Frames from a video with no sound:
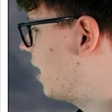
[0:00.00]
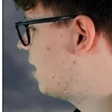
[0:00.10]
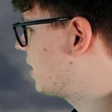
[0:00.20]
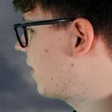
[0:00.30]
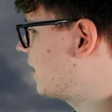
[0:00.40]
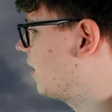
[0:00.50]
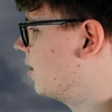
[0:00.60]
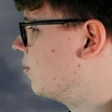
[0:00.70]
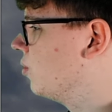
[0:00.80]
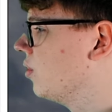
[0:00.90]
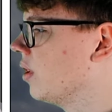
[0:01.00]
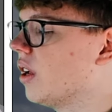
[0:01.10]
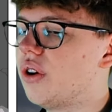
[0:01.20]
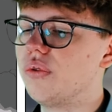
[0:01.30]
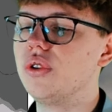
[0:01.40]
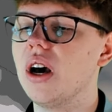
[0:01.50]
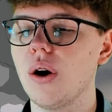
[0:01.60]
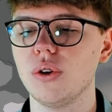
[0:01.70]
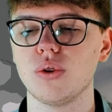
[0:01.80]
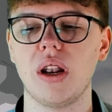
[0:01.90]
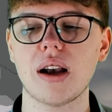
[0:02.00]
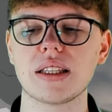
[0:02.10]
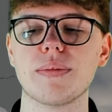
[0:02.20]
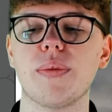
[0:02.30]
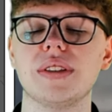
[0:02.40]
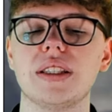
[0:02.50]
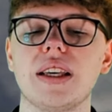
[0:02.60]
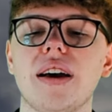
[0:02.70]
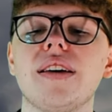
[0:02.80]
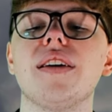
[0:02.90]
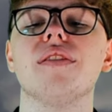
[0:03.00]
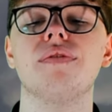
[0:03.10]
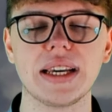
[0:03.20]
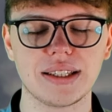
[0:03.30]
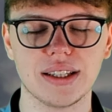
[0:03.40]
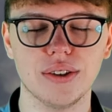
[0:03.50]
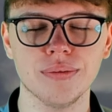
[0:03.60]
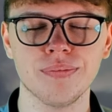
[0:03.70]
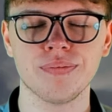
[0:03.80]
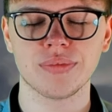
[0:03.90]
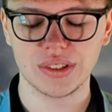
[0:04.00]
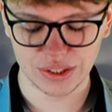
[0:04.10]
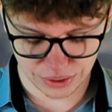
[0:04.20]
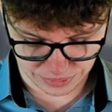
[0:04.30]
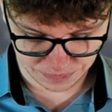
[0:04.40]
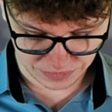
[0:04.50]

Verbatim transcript: Alles weitere im Süden würde auch so langsam aber sicher wegtauen. So,